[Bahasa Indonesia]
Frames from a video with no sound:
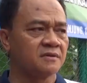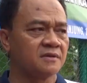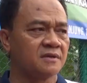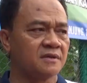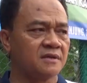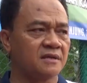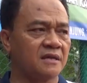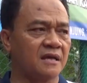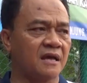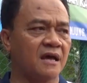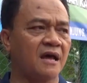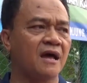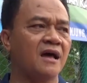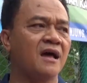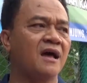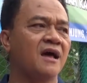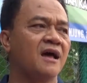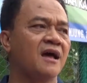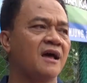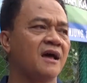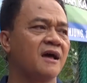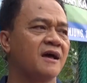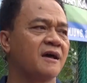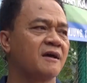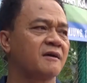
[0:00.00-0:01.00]
Hmm.
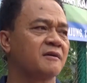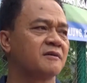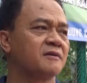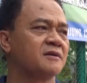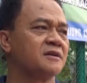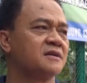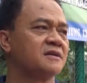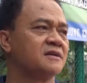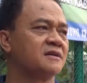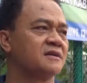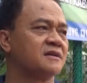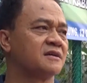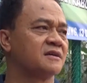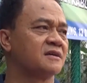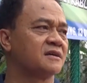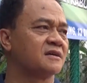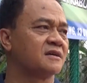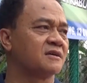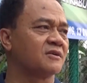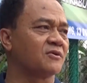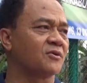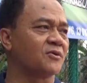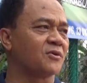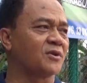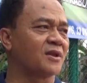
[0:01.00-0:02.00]
Ya
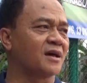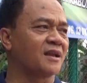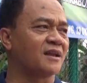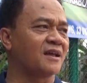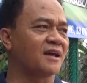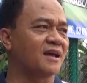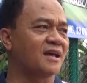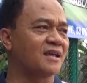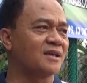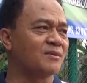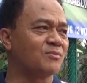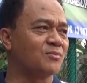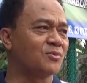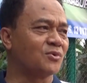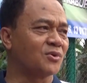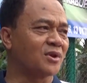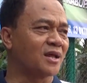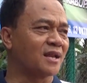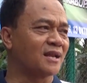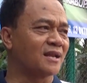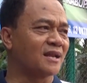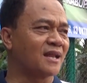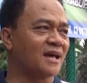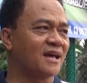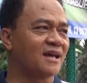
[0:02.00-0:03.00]
olahraga
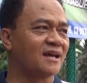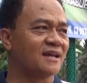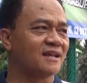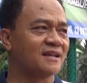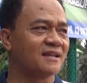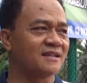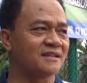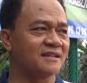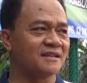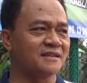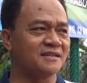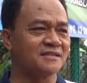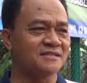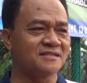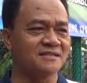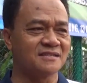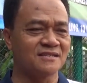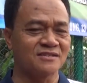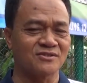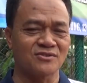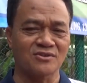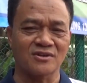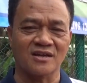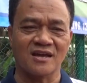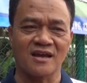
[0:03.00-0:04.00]
hiburan lah tenis ini
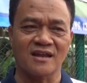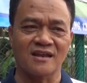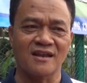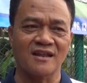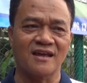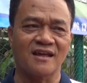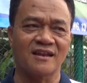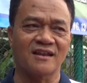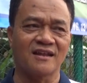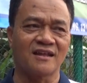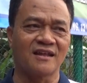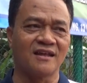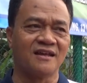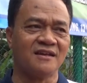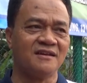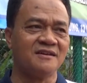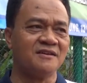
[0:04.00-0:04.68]
tuh karena ada